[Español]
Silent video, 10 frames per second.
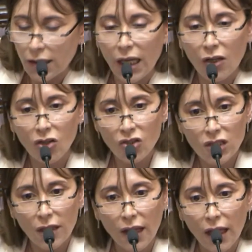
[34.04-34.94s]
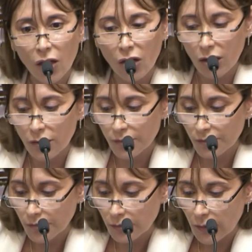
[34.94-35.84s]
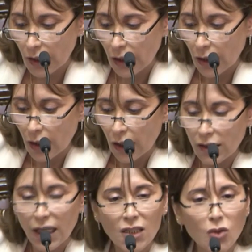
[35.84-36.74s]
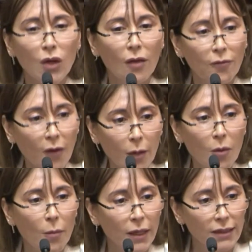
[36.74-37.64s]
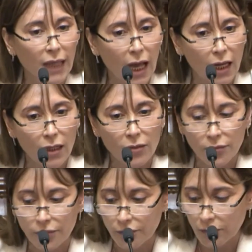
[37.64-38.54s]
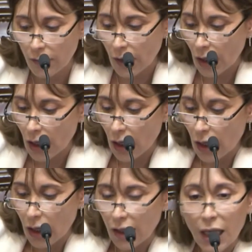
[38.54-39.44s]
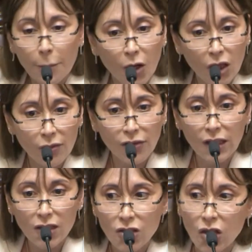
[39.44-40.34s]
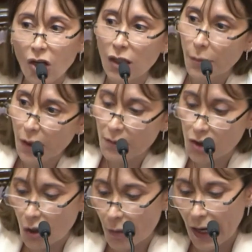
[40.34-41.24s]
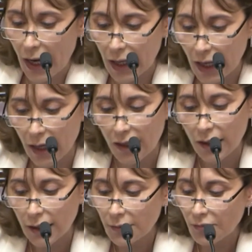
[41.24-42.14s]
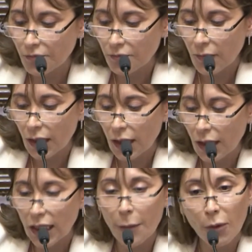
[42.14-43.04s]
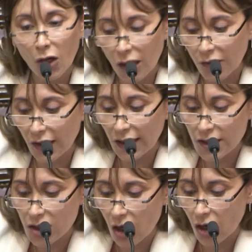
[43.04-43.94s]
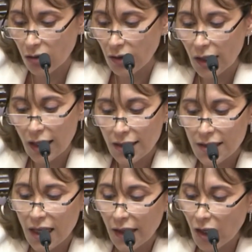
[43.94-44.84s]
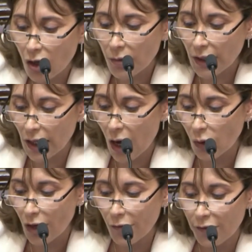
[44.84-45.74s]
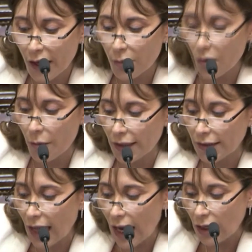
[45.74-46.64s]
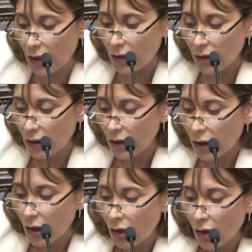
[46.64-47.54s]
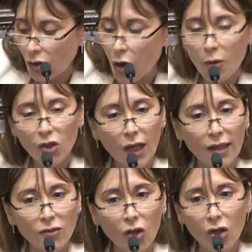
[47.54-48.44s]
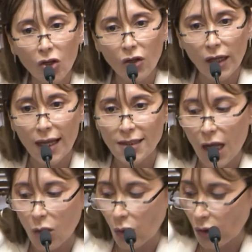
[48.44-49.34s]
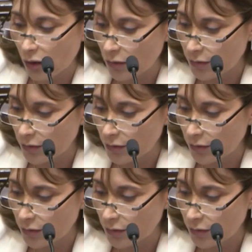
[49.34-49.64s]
que considero que es un enfermo mental, que por definición, y permiso para leer, que por definición se denomina un enfermo mental como trastorno de la salud.